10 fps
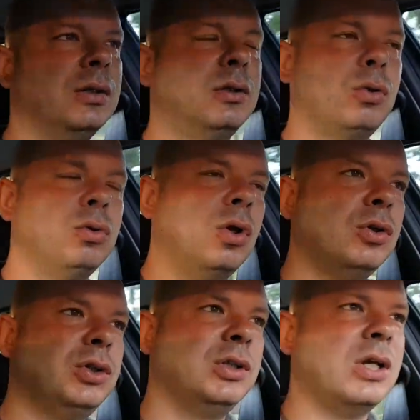
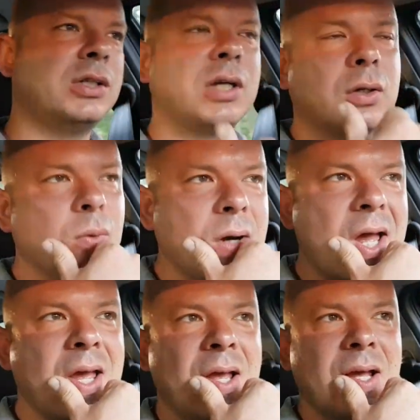trudności, rzeczy,
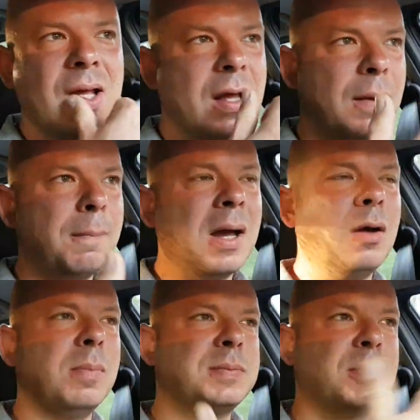które
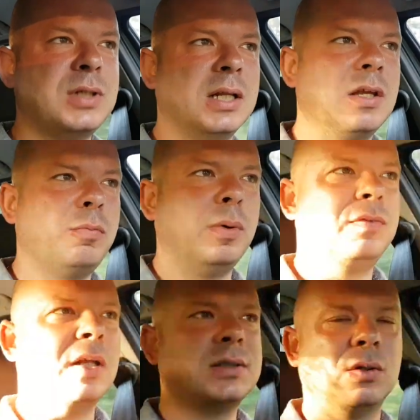mają bezpośredni
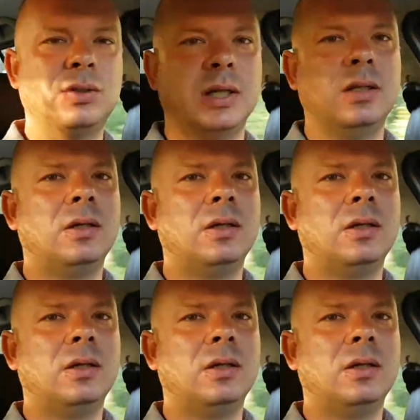wpływ na co dzień,